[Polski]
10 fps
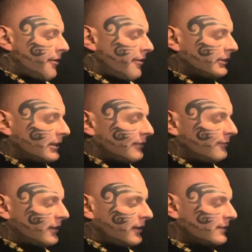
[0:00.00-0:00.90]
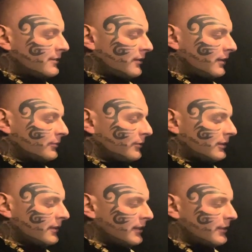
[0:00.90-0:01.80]
E, jaka waga i co
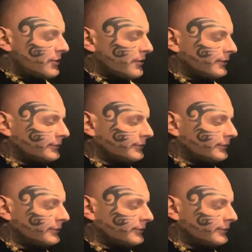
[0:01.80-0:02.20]
aktualnie leci?